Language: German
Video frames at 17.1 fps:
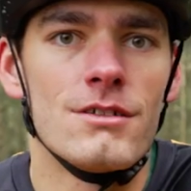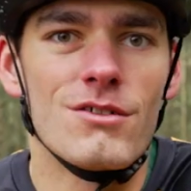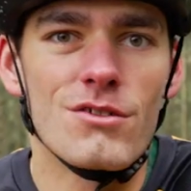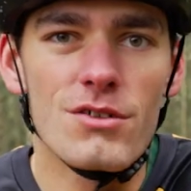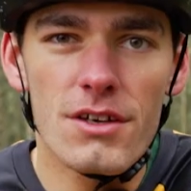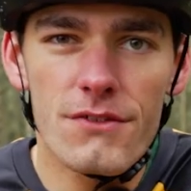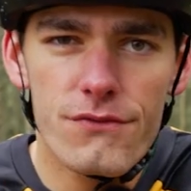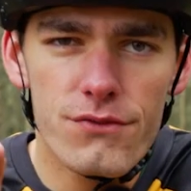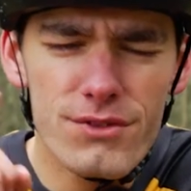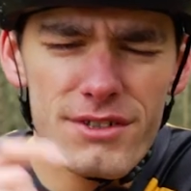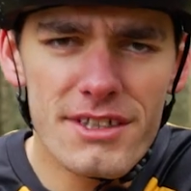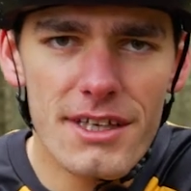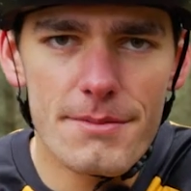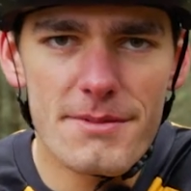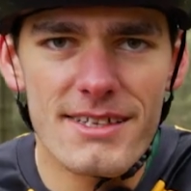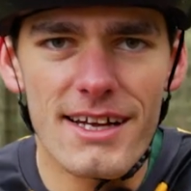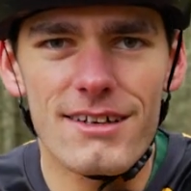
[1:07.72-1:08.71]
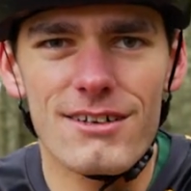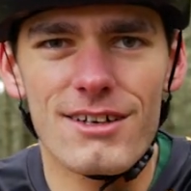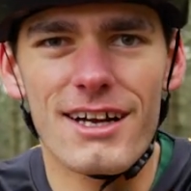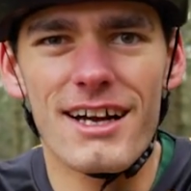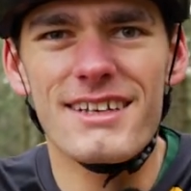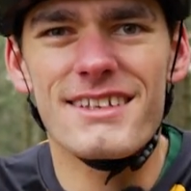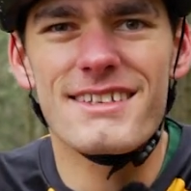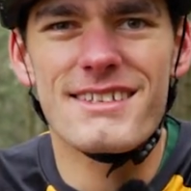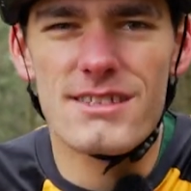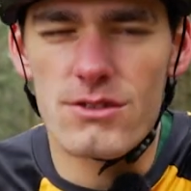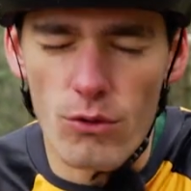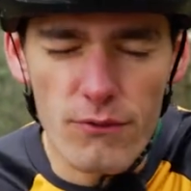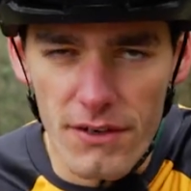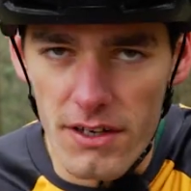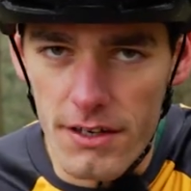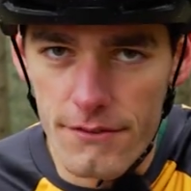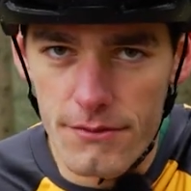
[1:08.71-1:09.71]
Und gefühlt gibt es da noch gar nicht so
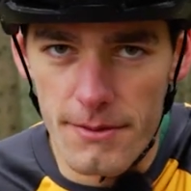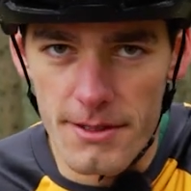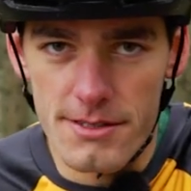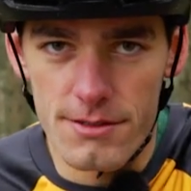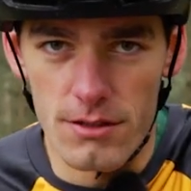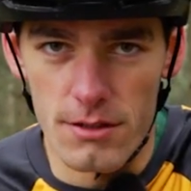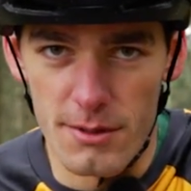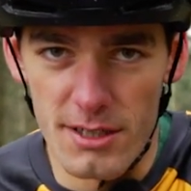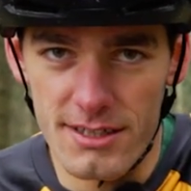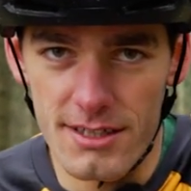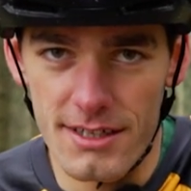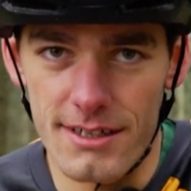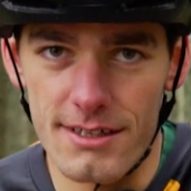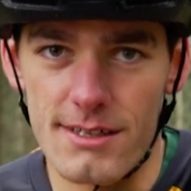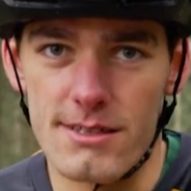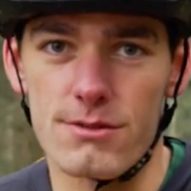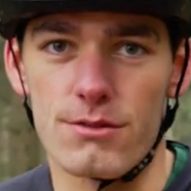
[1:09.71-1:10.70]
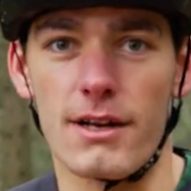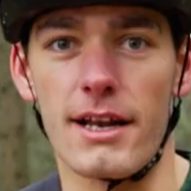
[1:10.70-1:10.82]
viele Informationen im Internet dazu.